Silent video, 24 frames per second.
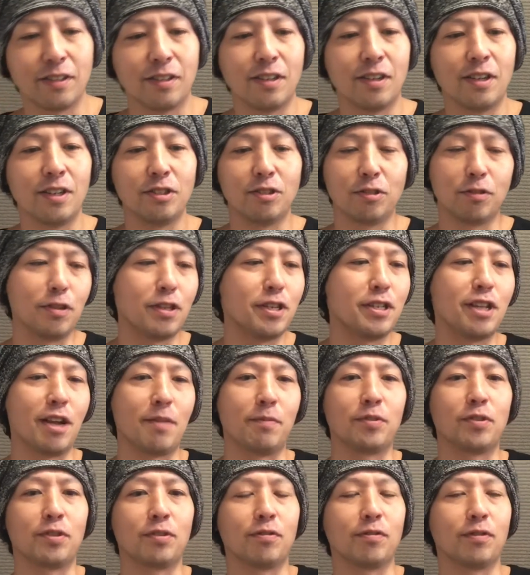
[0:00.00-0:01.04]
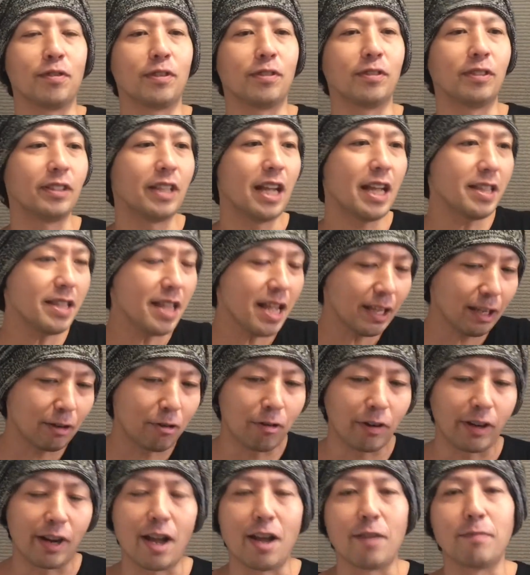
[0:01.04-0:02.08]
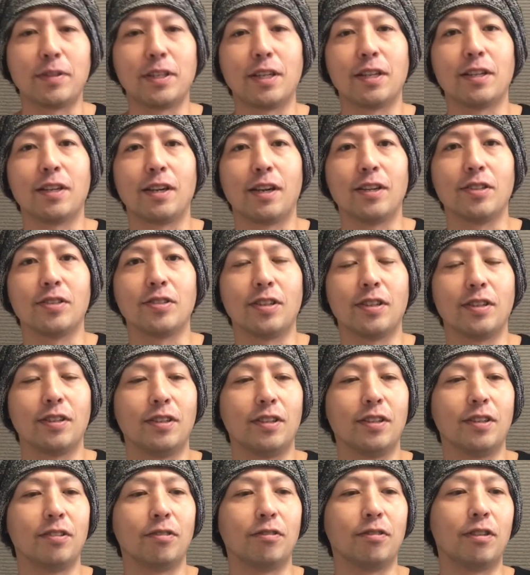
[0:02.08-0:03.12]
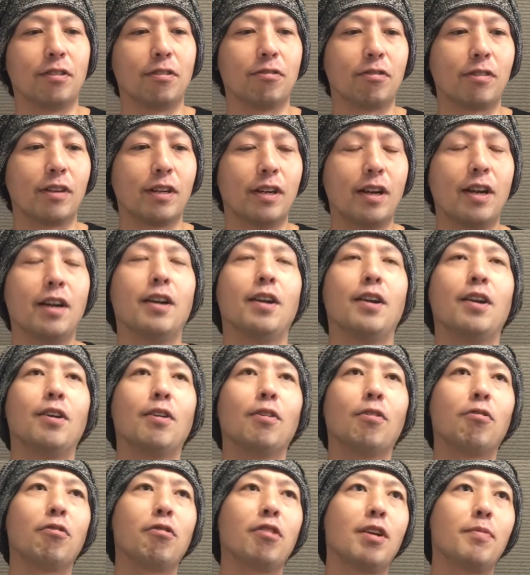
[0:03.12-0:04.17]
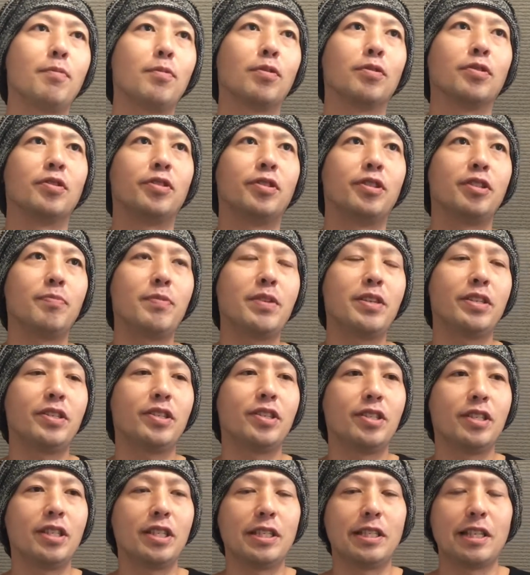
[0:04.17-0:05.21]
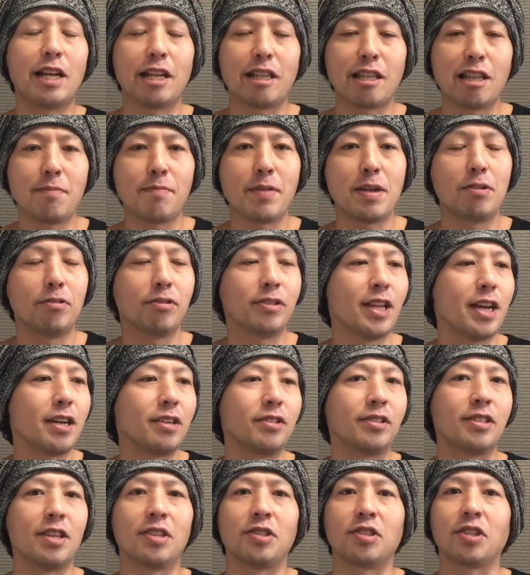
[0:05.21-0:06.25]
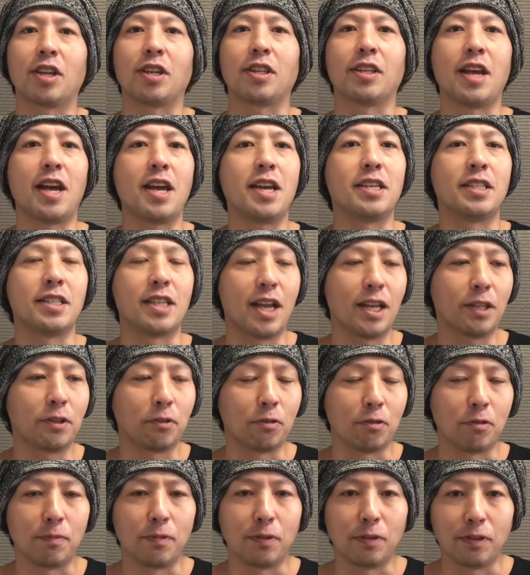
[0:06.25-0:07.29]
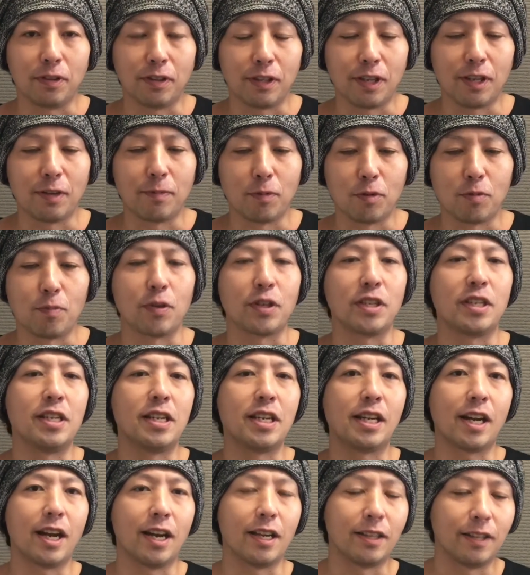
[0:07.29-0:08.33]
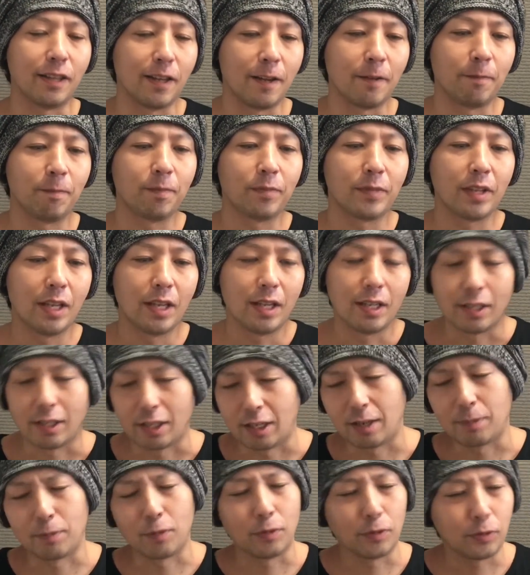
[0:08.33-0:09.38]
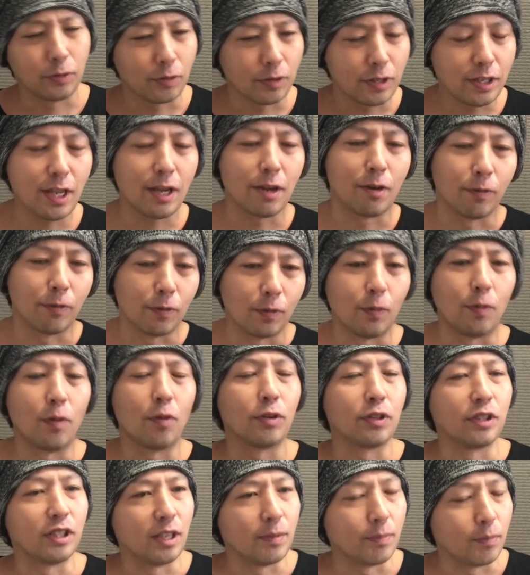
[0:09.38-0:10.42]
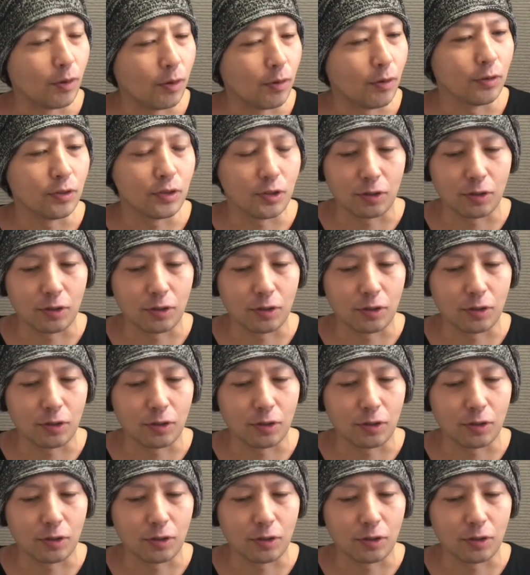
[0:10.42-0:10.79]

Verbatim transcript: そのリーダーもちょっと「おなんだこら」みたいな感じで言ってくるからあこれはもう地道に眺める作戦しかないなと思って僕も切り替えて。本当にね、この本人もこうちょっ